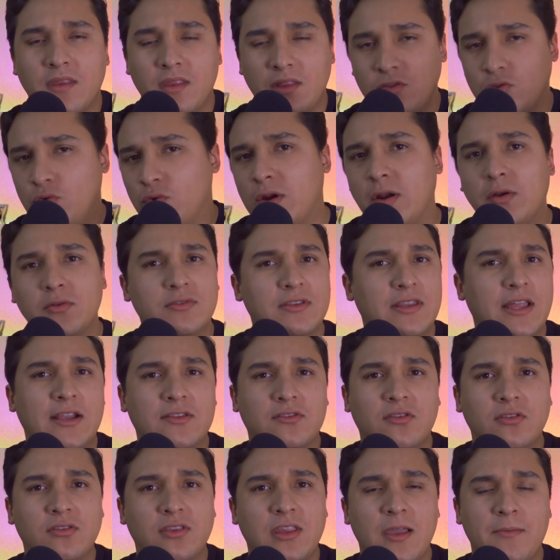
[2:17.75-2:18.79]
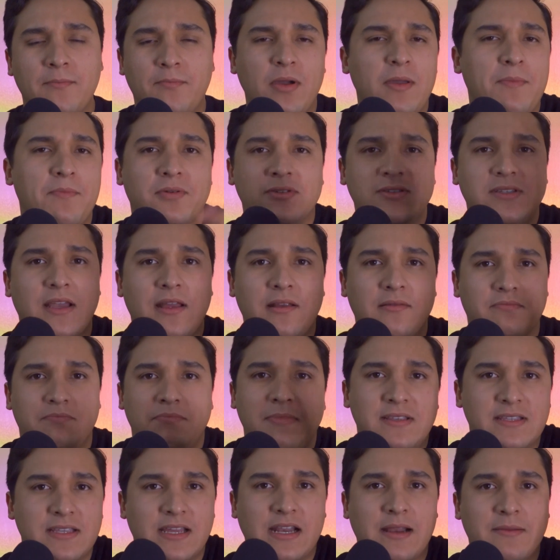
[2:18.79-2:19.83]
dura un tanto tiempo y pues ya
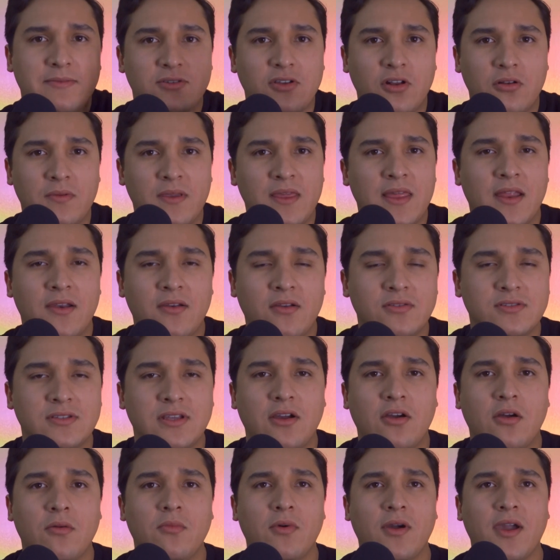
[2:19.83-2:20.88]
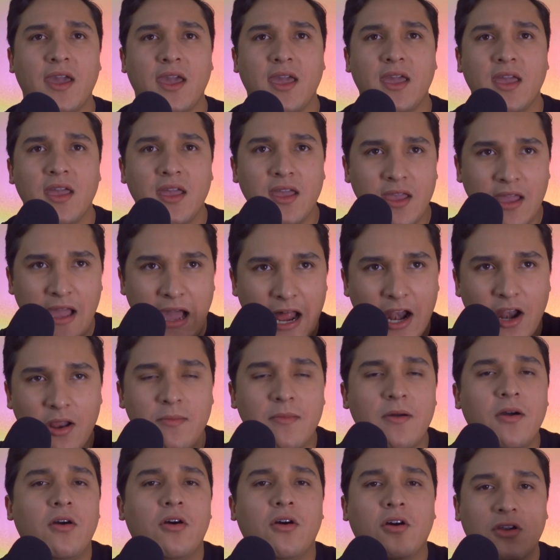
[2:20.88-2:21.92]
Bizarrap se olvida, ¿no? O sea, como que a lo
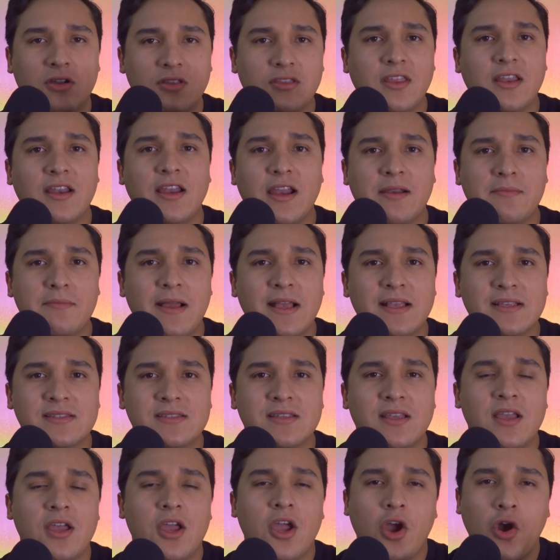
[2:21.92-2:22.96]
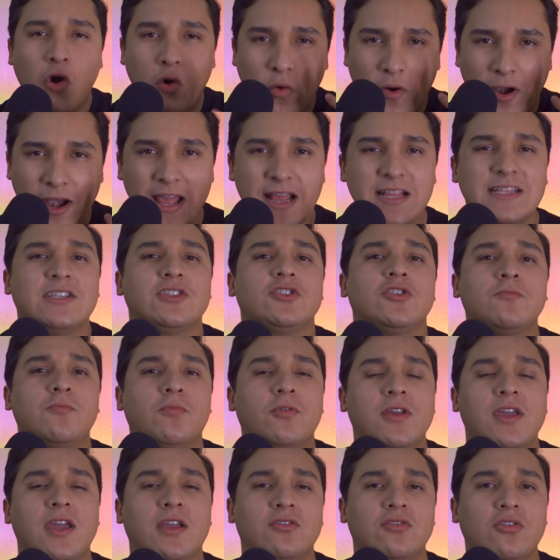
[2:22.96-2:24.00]
mejor tener más coherencia en un
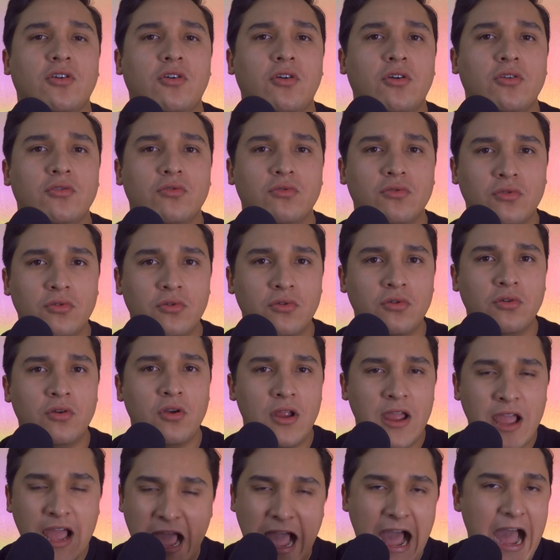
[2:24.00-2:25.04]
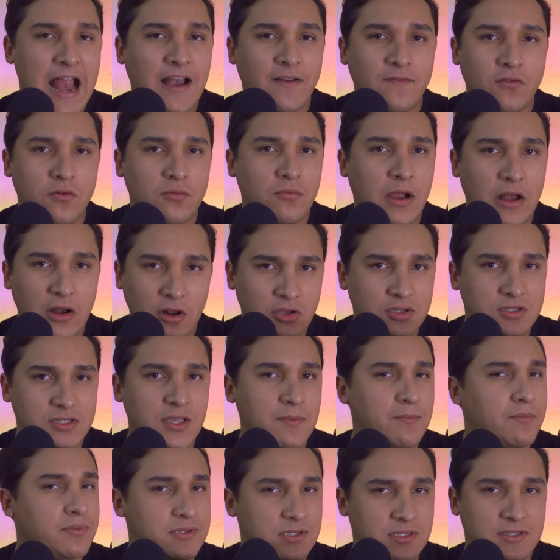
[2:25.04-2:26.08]
proyecto con un álbum o algo
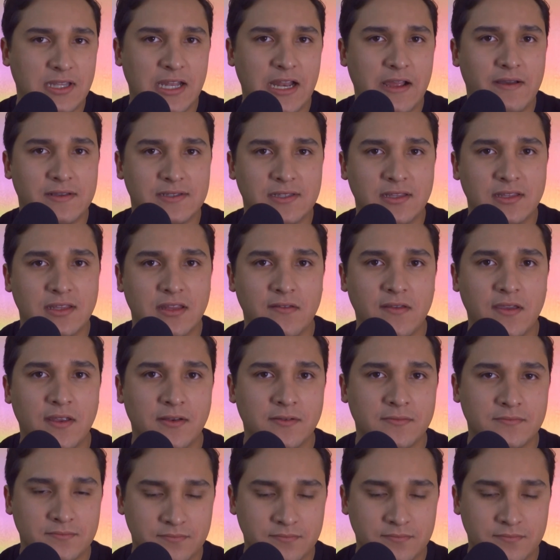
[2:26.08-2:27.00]
así, pues estaría bastante bien.